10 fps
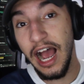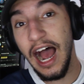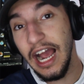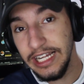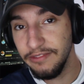
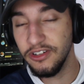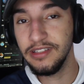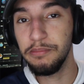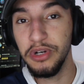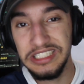Aí
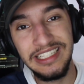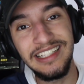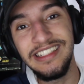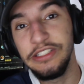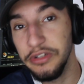você pode estar tá
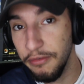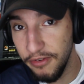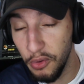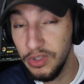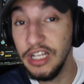sentindo
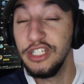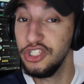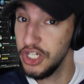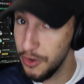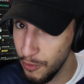falta
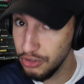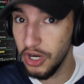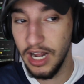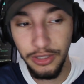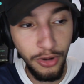de um
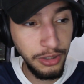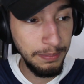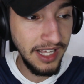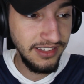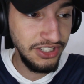jogador do
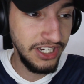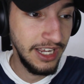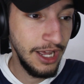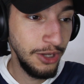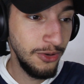PSG.
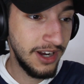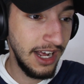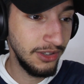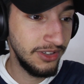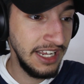No
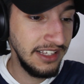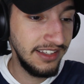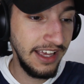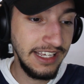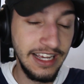caso, quem que
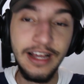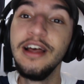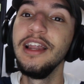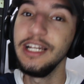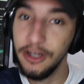seria?
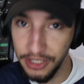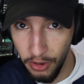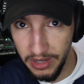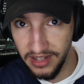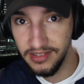
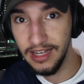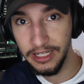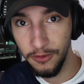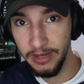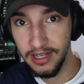Lionel Messi.
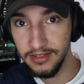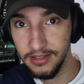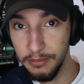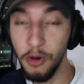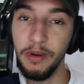Cadê o
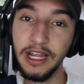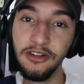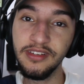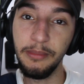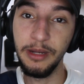Messi? Bom, para quem
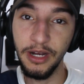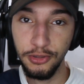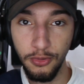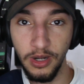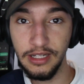não sabe, ele
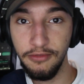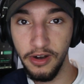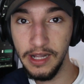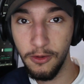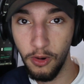machucou e tá
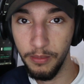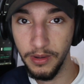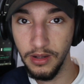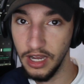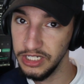fora da
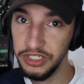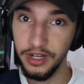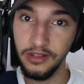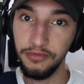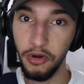Copa. A
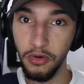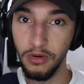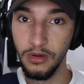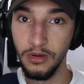Argentina se ferrou.